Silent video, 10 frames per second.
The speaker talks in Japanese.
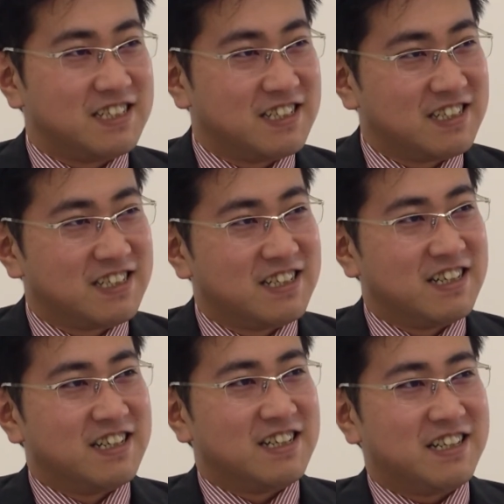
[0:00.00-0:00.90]

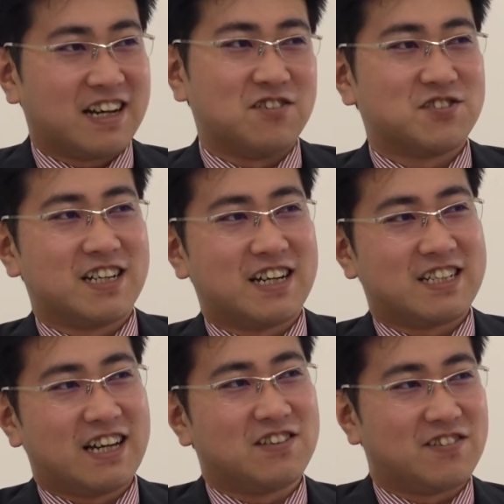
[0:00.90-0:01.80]
かのし上がり
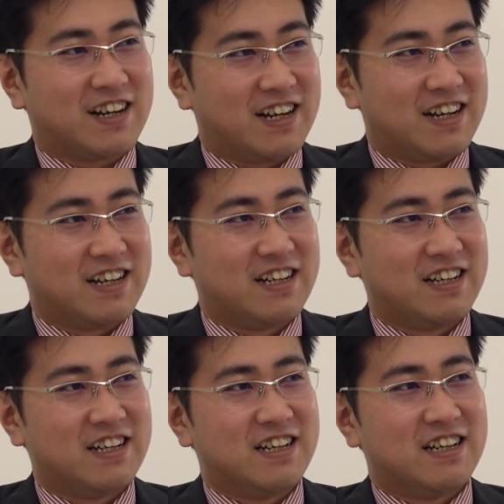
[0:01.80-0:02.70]
たいとかああ
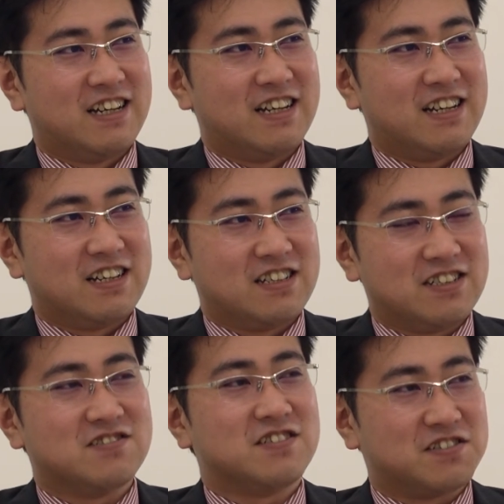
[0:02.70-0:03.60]
ありますね
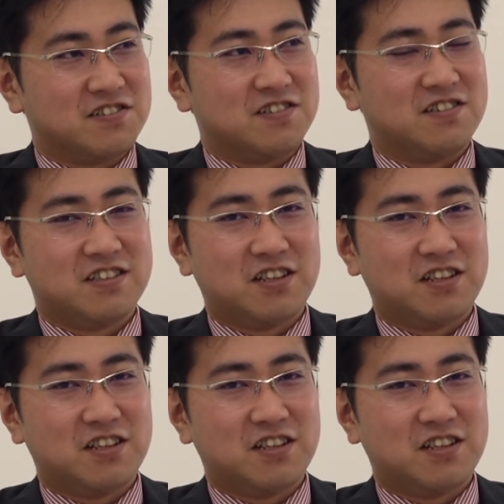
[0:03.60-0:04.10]
いるんですよ、うん